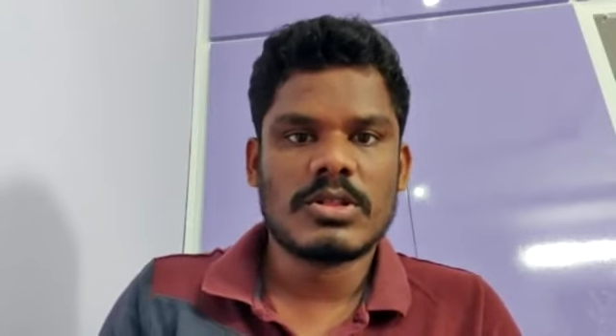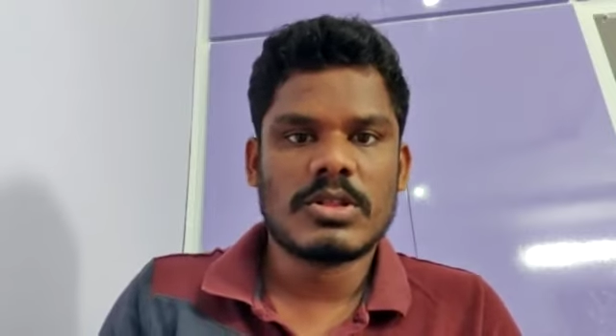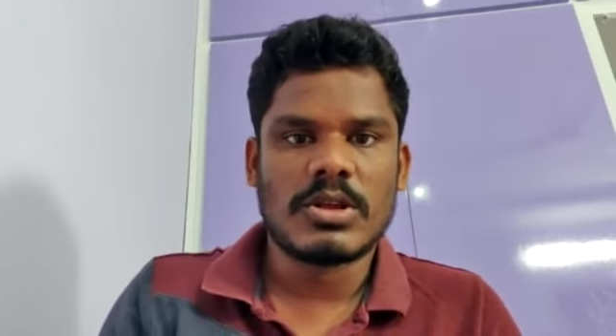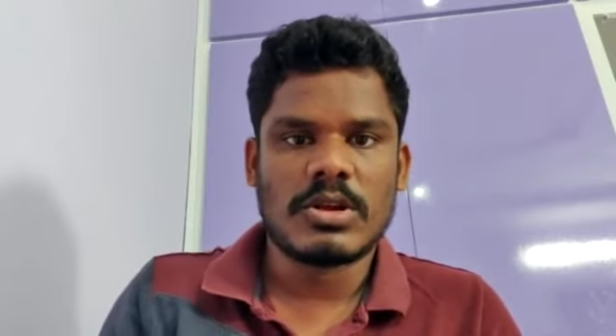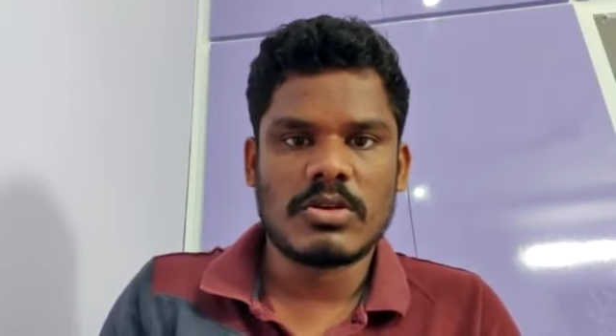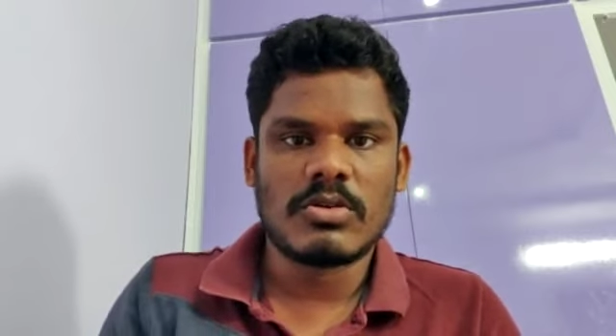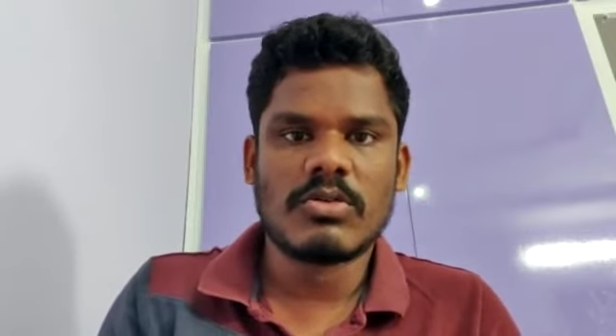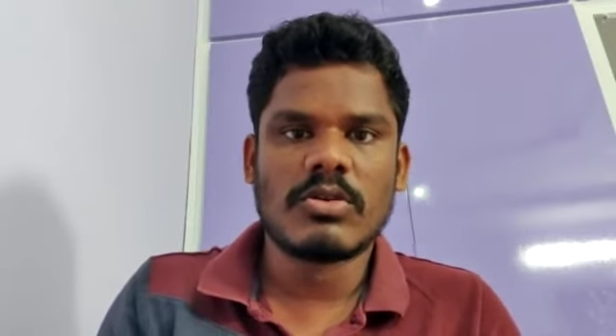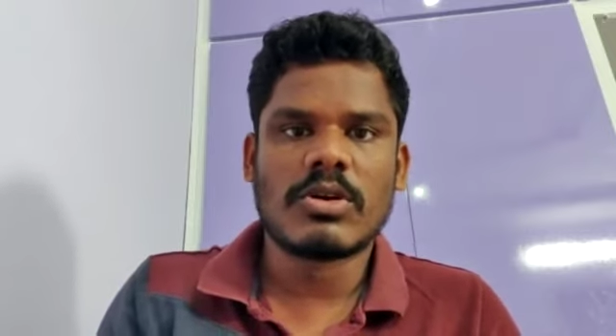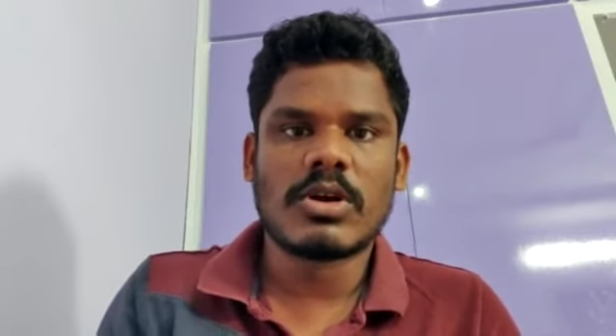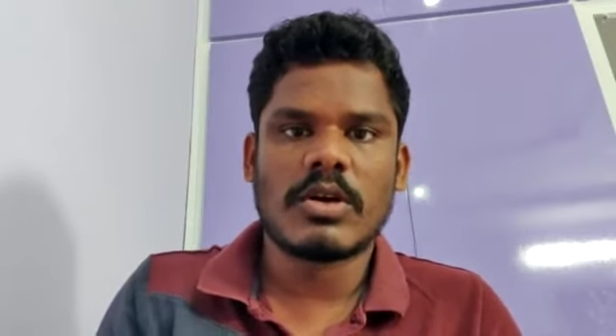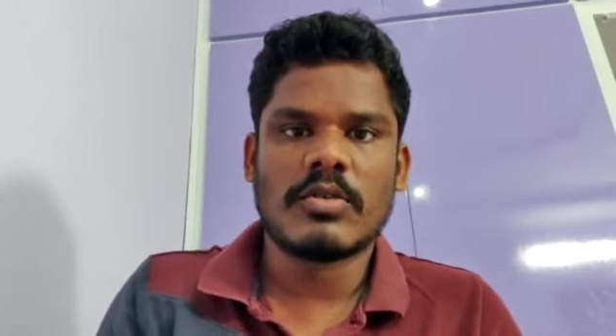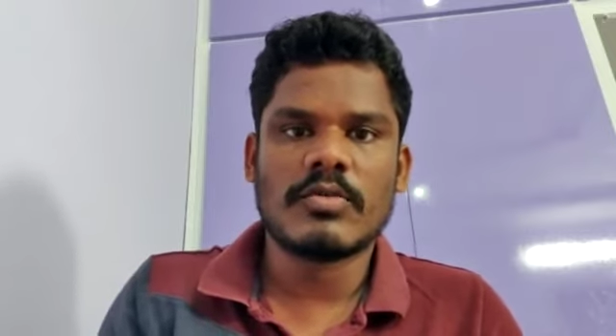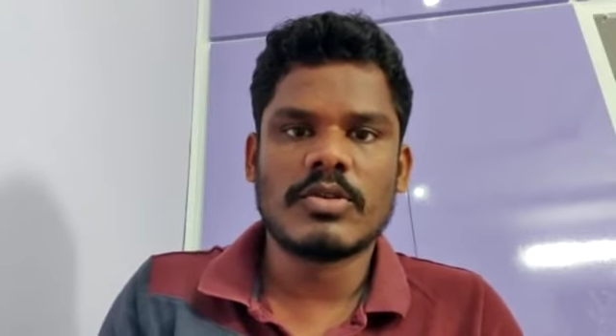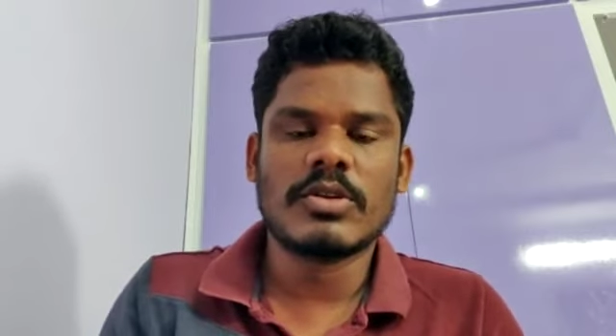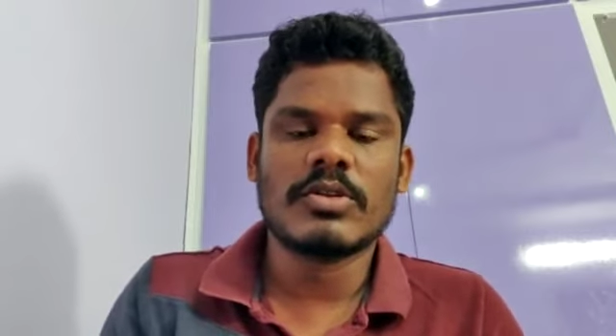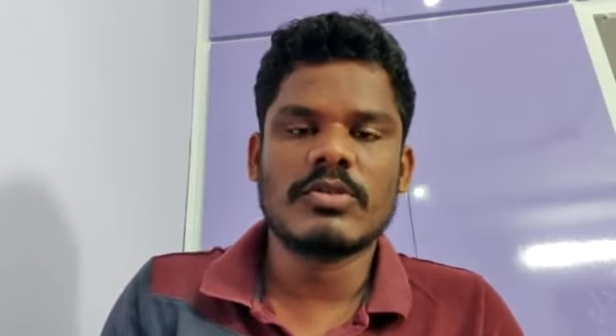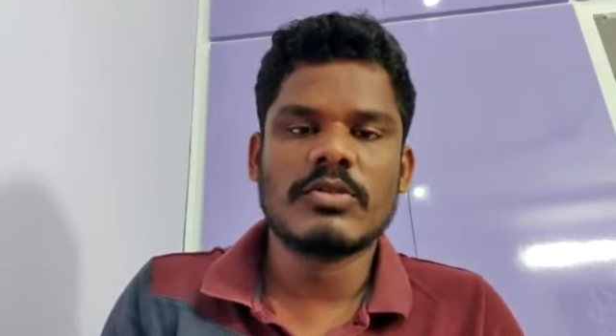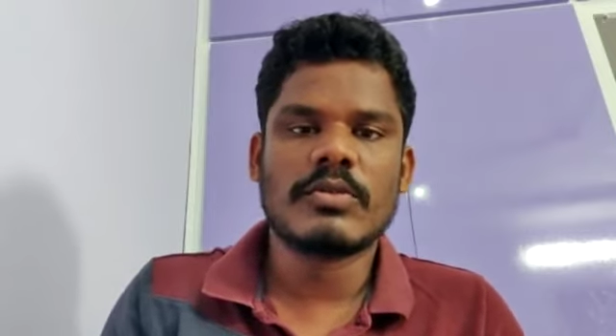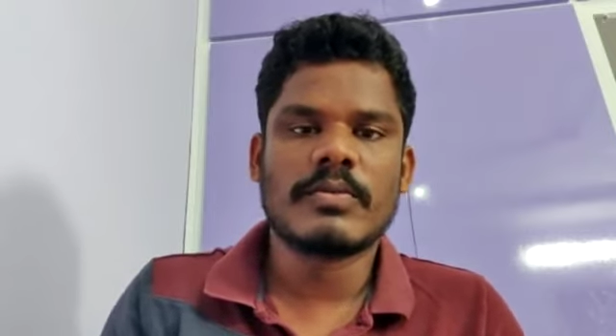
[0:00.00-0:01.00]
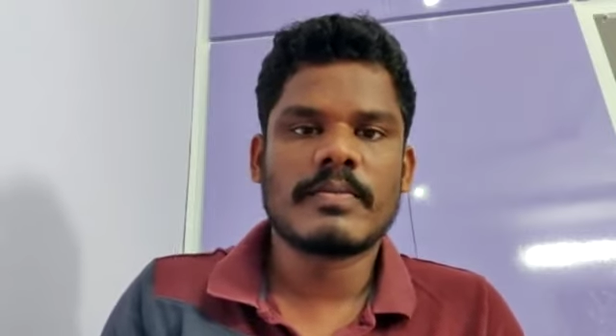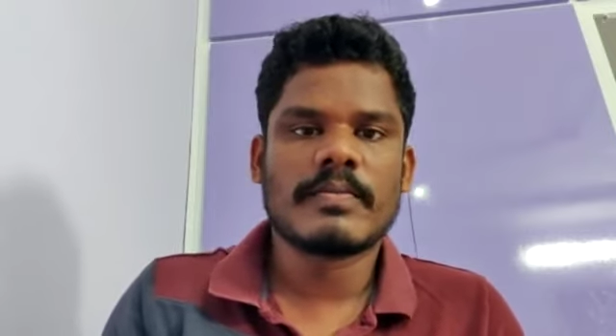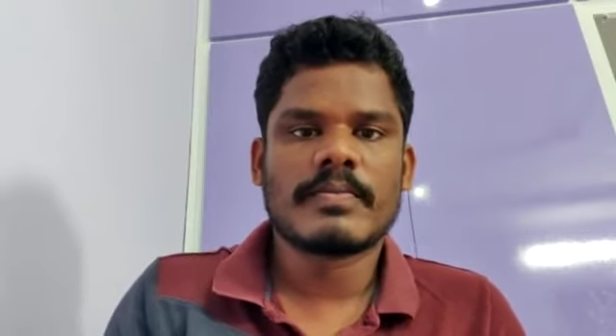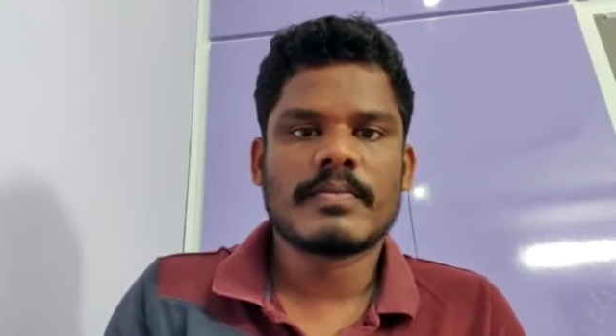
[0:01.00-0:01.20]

తెలుగు కవులు